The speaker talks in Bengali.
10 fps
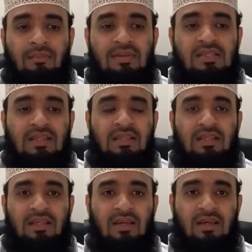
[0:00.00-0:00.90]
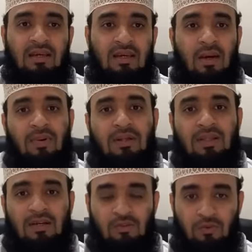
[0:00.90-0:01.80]
মিসকিনদেরকে খাবার
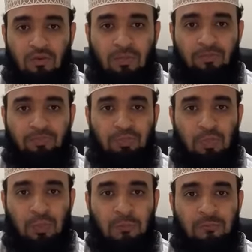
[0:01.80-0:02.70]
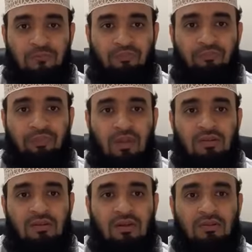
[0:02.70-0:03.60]
দেওয়ার জন্য
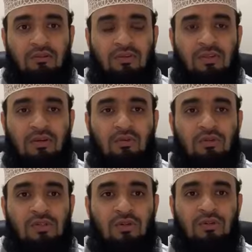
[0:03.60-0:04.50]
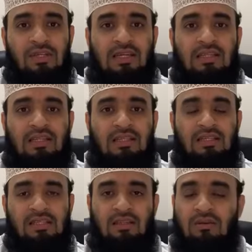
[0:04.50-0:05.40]
সাদাকাতুল ফিতরের উদ্দেশ্য হচ্ছে ঈদের
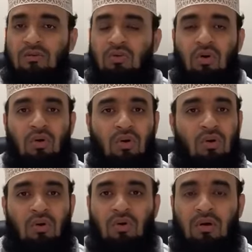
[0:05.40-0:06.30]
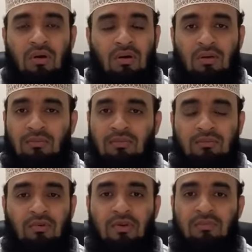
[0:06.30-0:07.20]
দিন যাতে কোনো
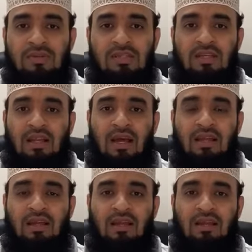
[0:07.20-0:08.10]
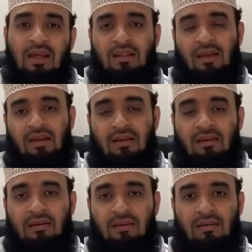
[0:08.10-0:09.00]
গরিব মিসকিন না খেয়ে না থাকে
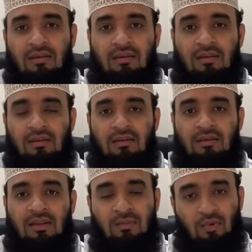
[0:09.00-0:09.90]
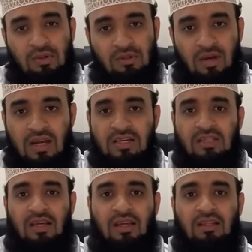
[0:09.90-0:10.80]
তাদের মুখে যেন হাসি
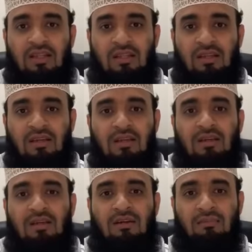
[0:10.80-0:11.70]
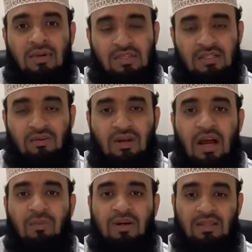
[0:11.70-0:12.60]
থাকে তাদের বাসায় যেন
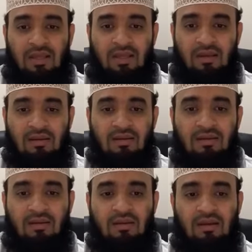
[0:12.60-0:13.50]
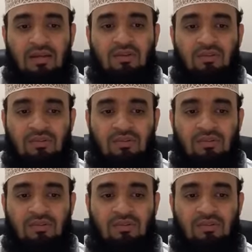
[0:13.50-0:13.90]
খাবার থাকে এই জন্য